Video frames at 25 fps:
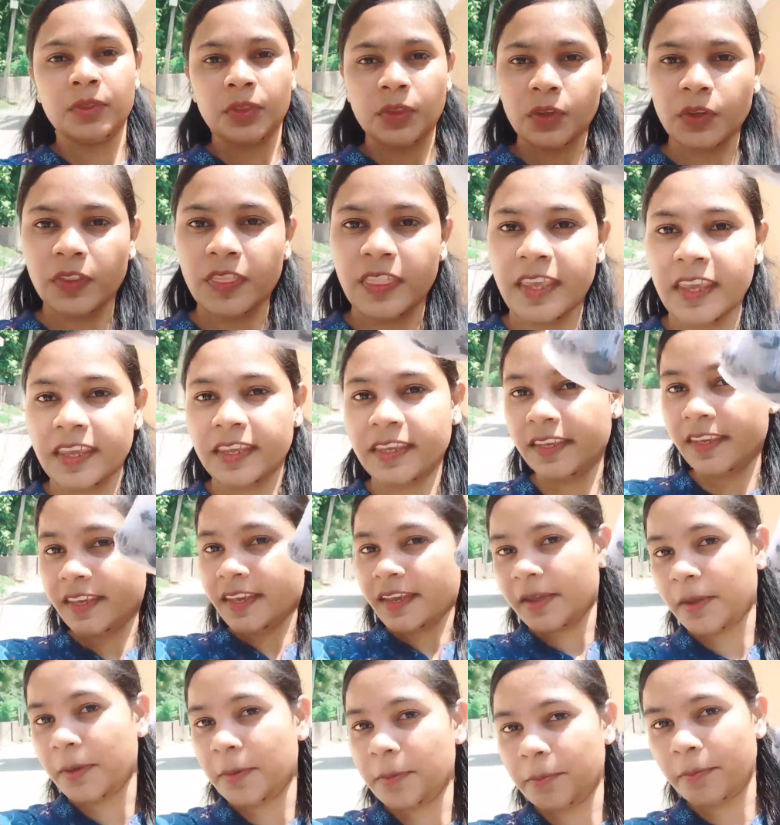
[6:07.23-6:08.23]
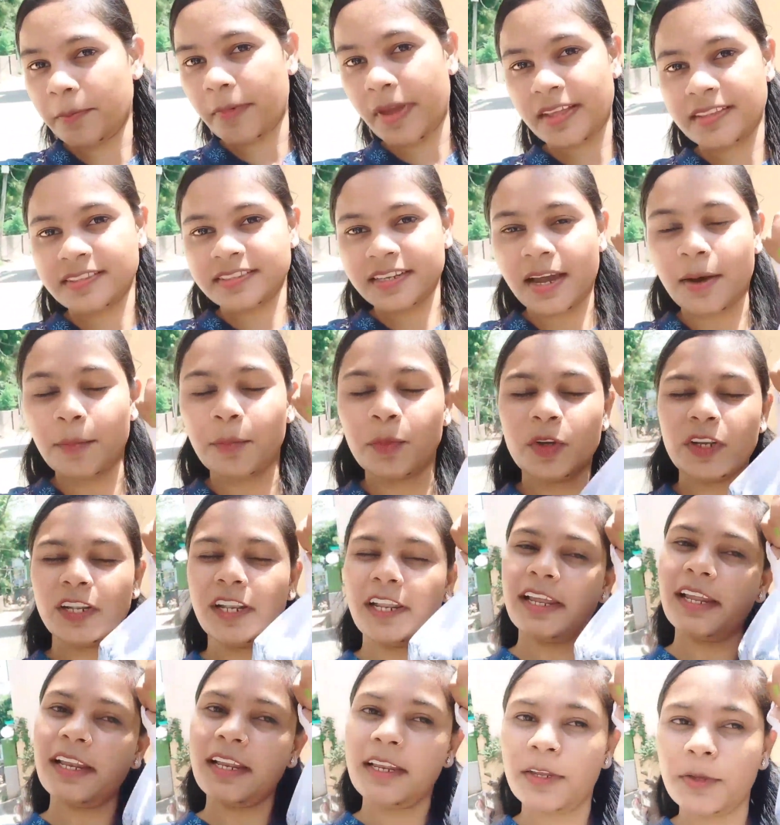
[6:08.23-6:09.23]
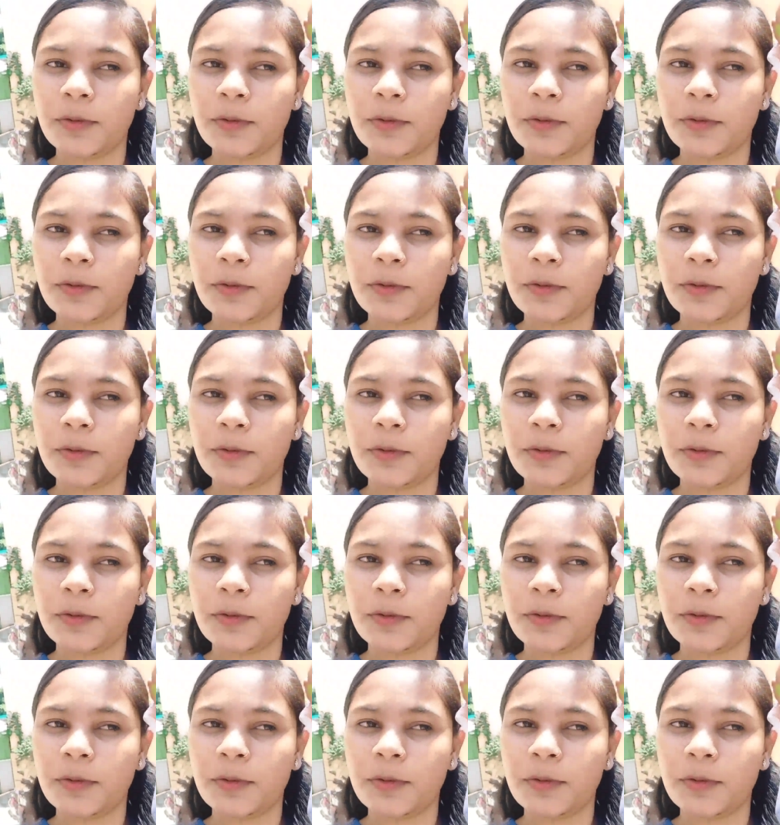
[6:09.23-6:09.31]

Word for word: तो देखिए मैं जामुन ले ली